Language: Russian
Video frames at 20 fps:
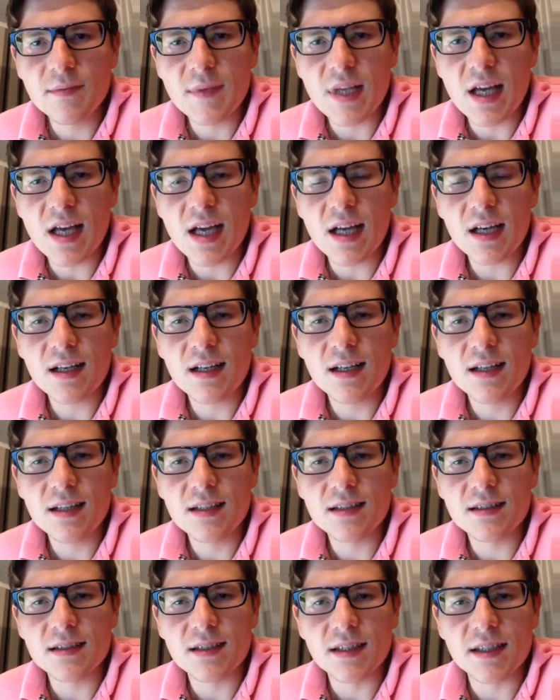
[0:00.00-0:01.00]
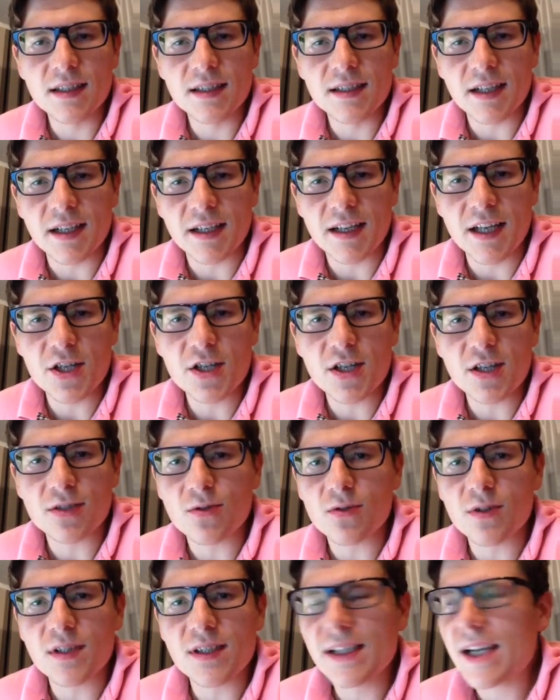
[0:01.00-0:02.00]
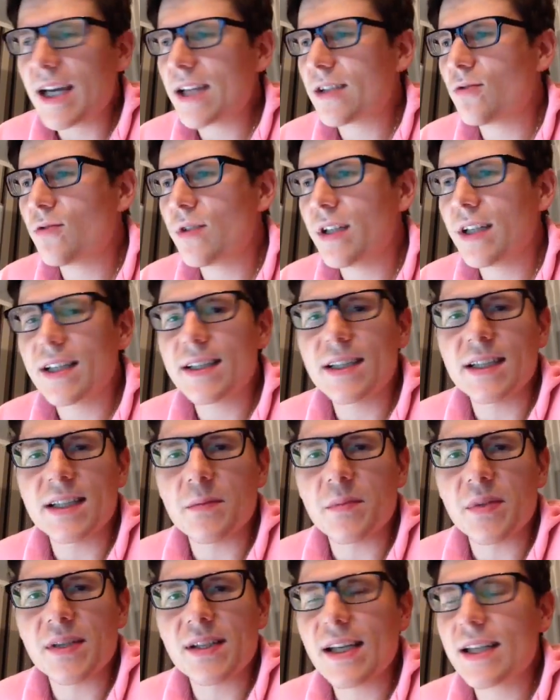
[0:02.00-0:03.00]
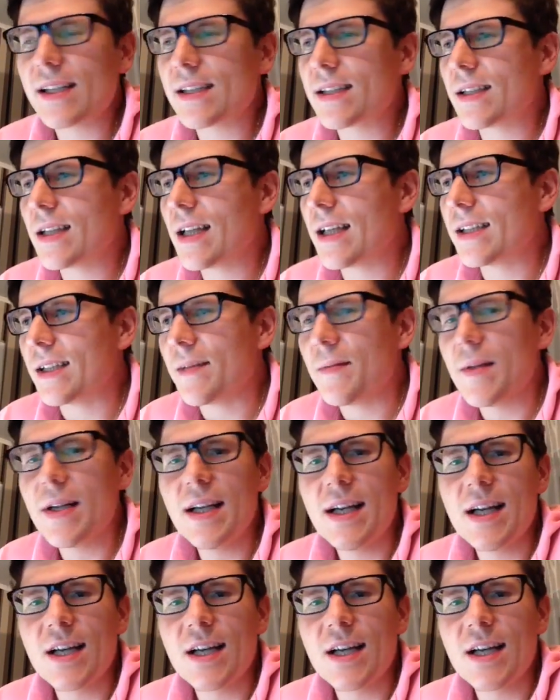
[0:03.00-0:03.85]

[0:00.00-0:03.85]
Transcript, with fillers: Так, сердечко кто-то ставит, но ну, не хотите писать, ладно.